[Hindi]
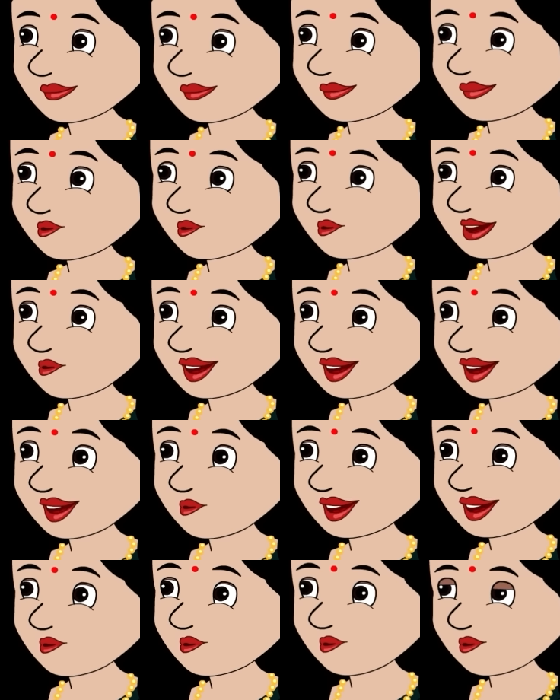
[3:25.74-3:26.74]
पर मैंने तो
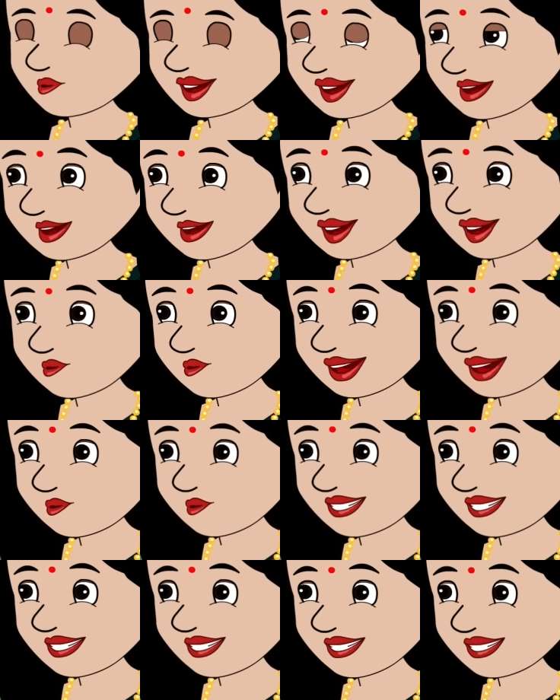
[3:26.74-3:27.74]
दो हज़ार की ही
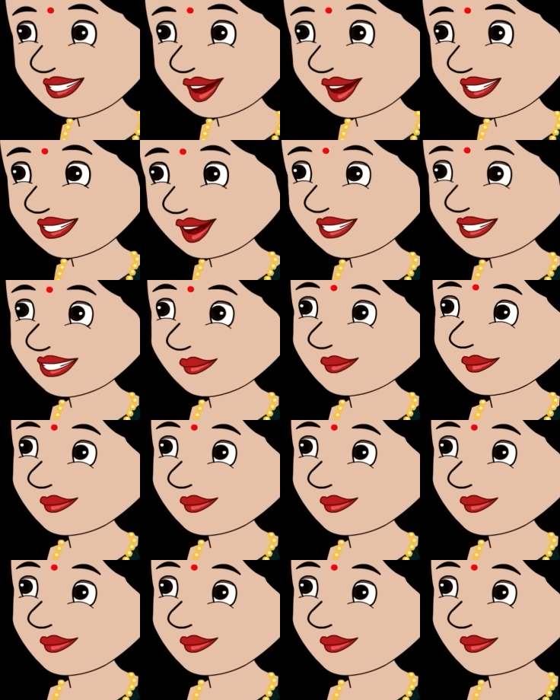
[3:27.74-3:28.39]
परचेजिंग की थी